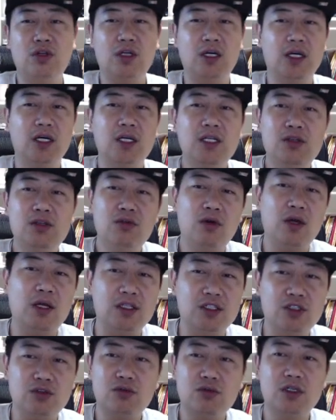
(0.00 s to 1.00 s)
的恩
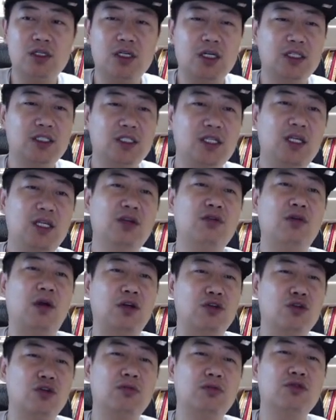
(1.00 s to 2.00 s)
怨纠葛，心一软，
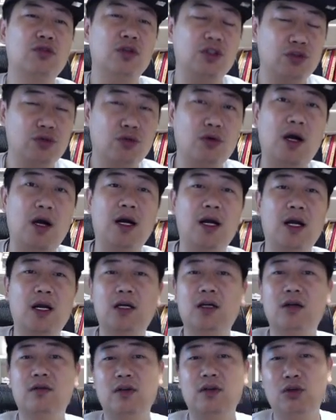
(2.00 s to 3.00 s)
说不准就化干
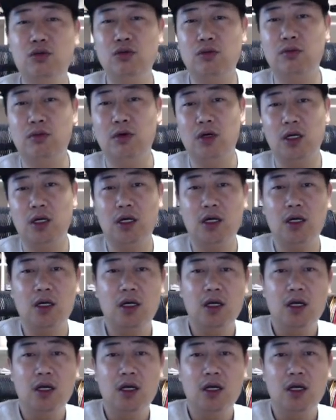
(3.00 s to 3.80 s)
戈为玉帛了。